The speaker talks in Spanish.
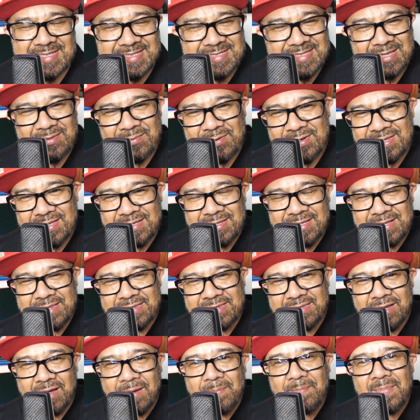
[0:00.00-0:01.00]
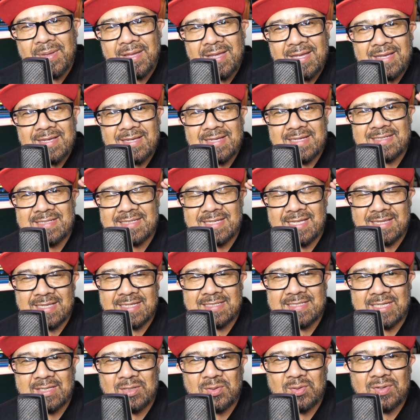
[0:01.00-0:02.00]
que están ahorita en el top, están
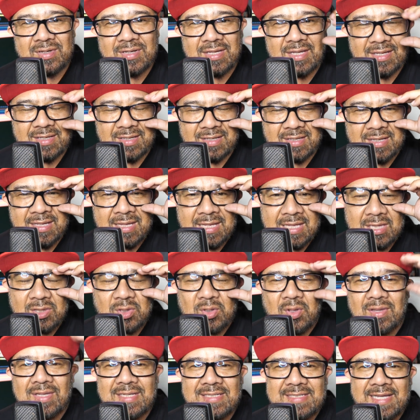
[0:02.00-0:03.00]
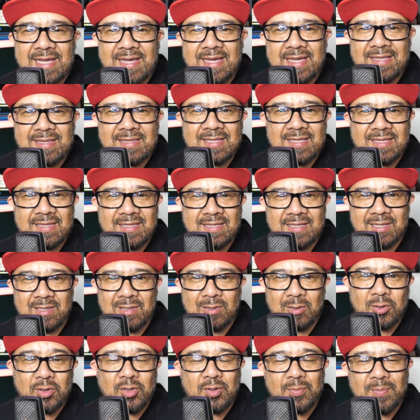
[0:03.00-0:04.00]
haciendo que toda esa gente
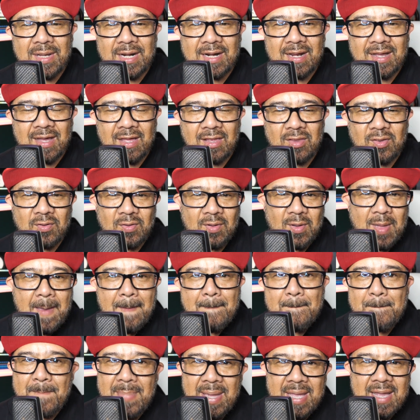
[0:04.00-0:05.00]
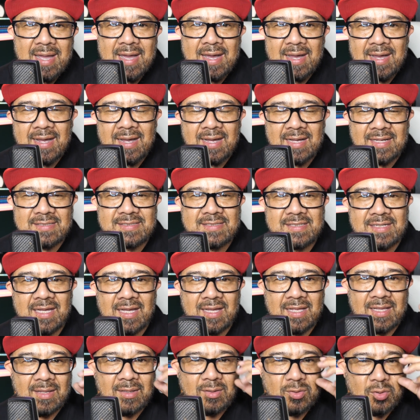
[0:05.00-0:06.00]
del otro mercado venga
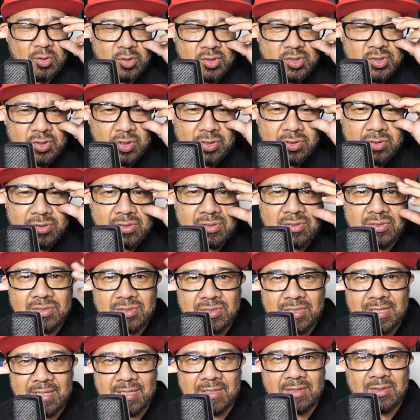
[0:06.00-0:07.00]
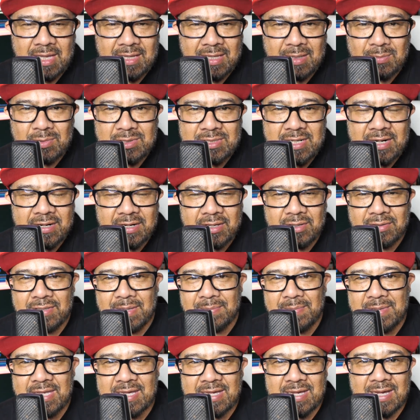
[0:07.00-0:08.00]
hacia nosotros los que tenemos el
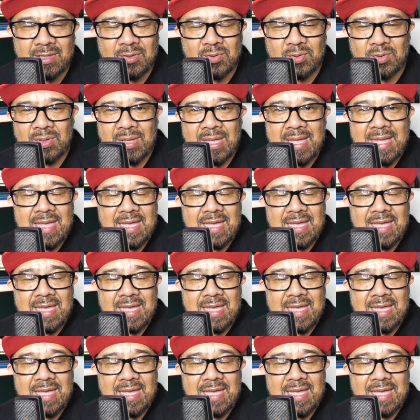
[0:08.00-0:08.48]
regional mexicano